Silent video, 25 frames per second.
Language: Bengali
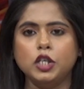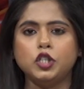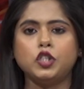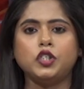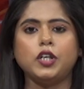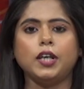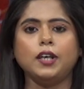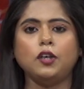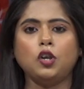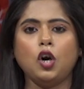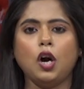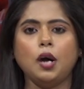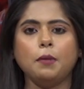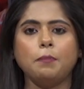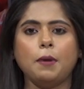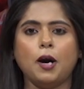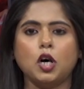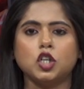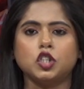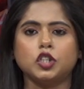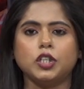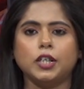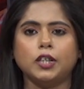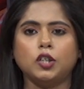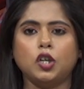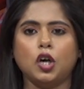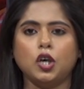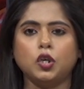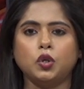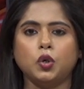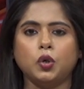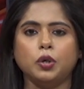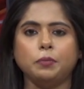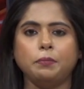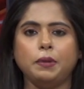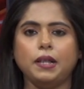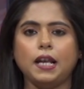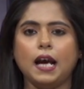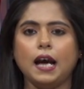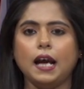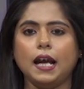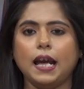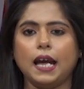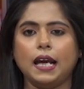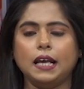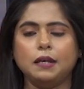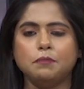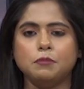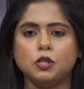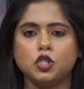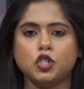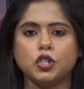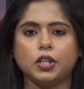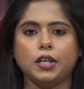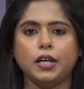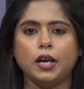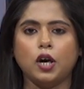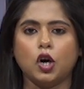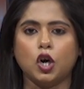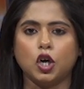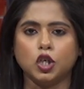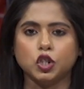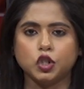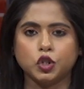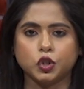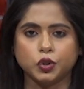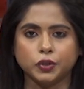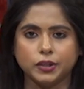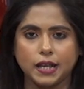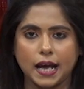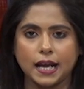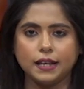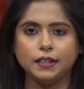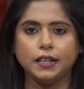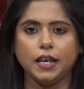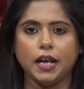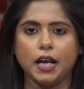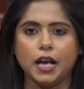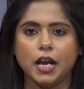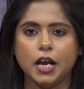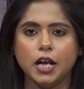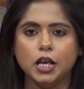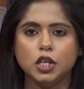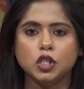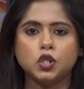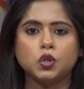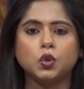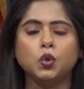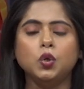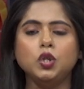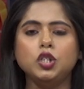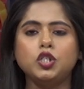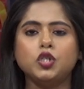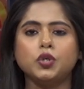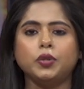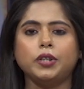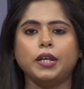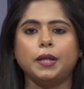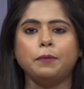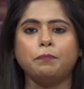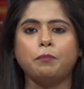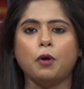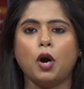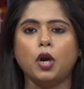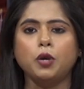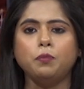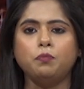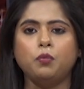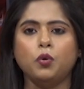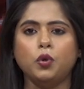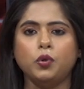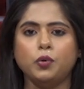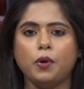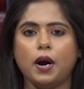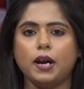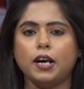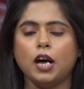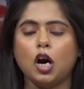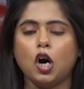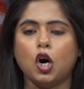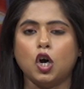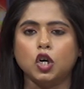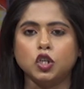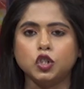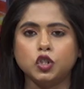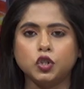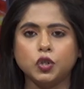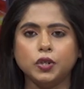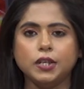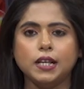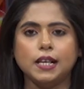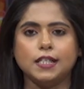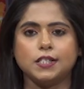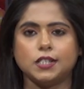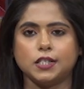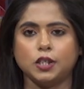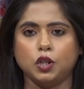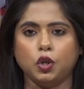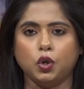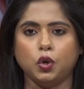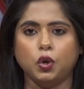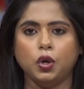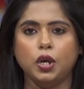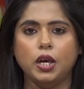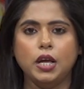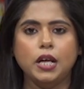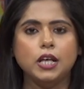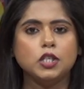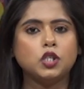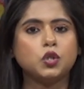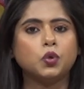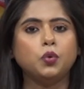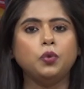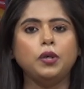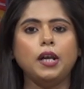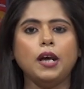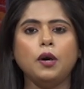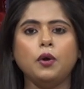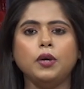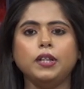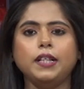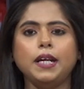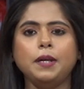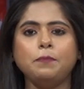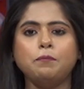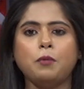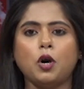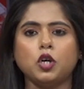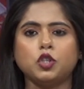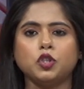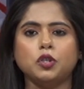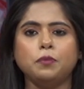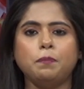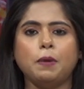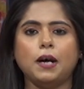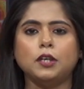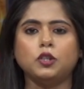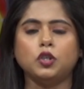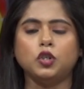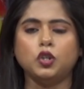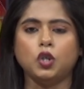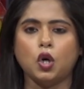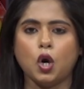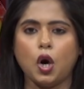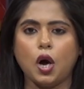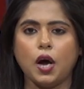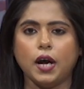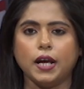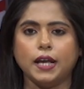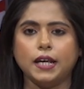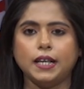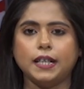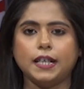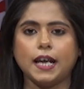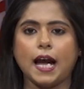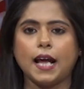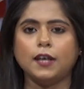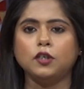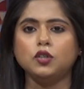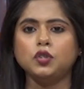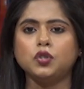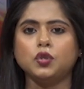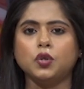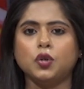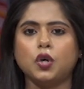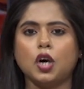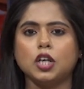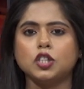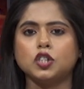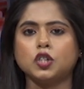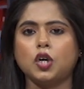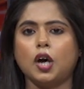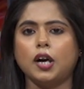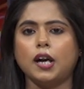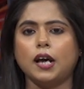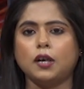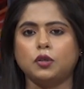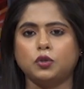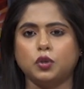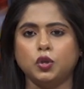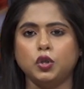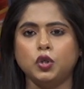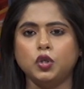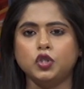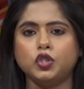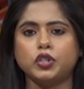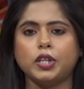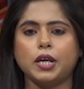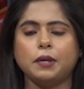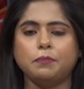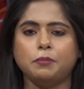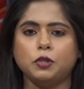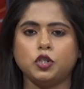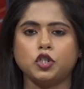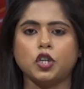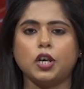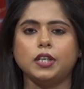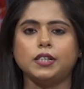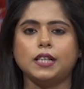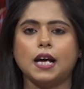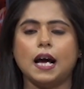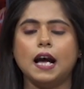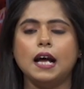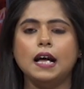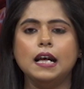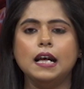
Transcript: শিক্ষক বা অশিক্ষক কর্মীরা এই মিছিলে অংশ নেননি স্কুল ছুটির পর পড়ুয়ারা অংশ নিয়েছিল স্কুলে ওই দিন পঠন পাঠন হয় কেন সোকাজ করা হলো সেই বিষয়টা